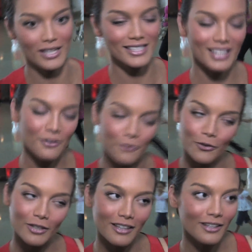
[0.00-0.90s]
Que así
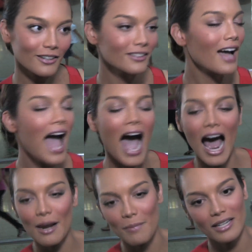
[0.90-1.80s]
disfrútatelo
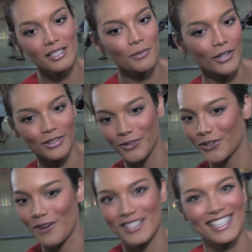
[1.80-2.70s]
al máximo que esto es
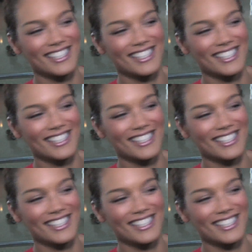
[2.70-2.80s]
una vez.